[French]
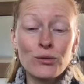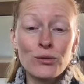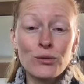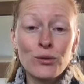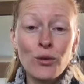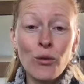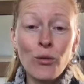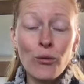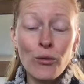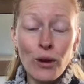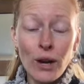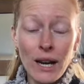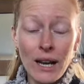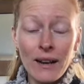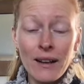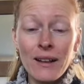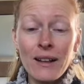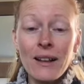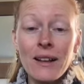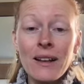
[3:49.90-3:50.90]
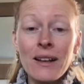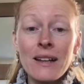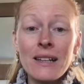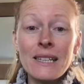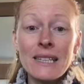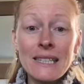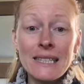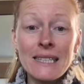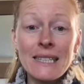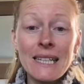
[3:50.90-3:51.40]
donc voilà,
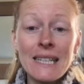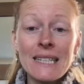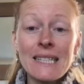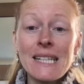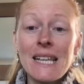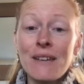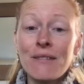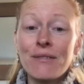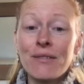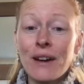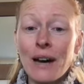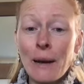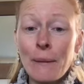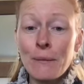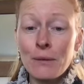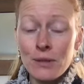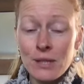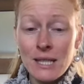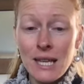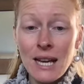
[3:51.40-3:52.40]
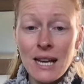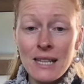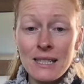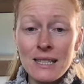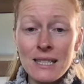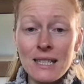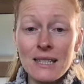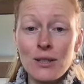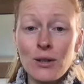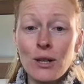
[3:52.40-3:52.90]
l'idée c'est vraiment ça,
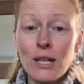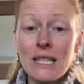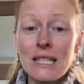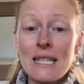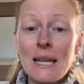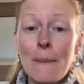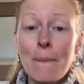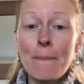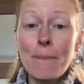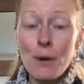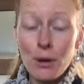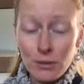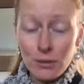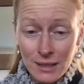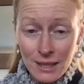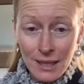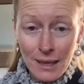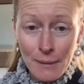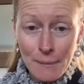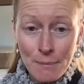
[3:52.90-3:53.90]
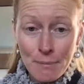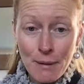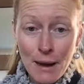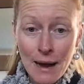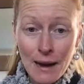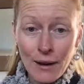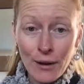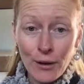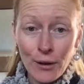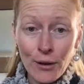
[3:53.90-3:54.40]
c'est de se laisser porter
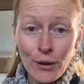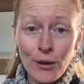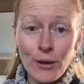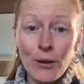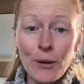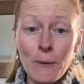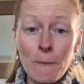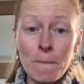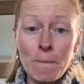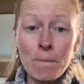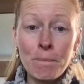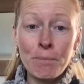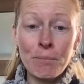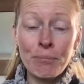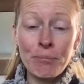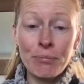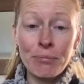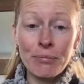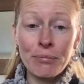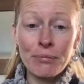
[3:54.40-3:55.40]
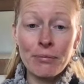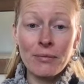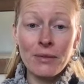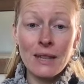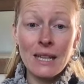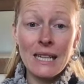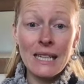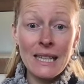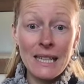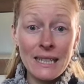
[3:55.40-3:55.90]
par euh,
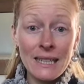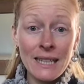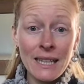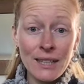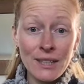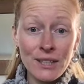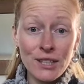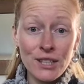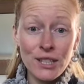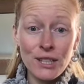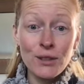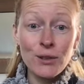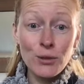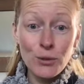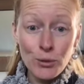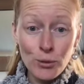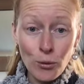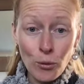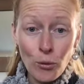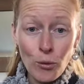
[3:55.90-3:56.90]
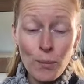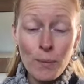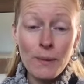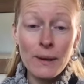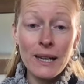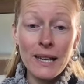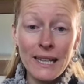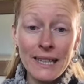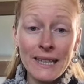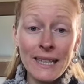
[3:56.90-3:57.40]
l'énergie du groupe,
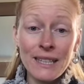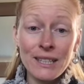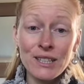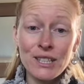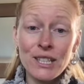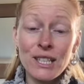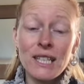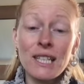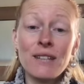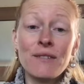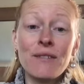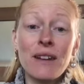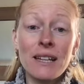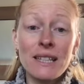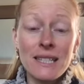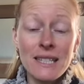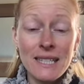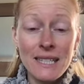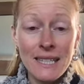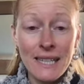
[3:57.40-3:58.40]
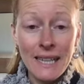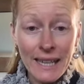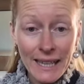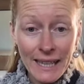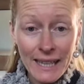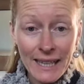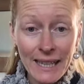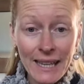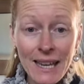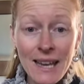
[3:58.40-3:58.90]
l'énergie qui va s'y
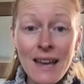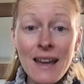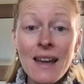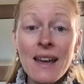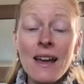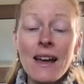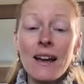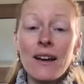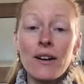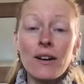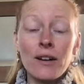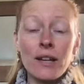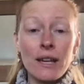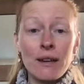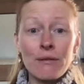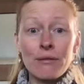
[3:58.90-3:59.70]
créer euh, et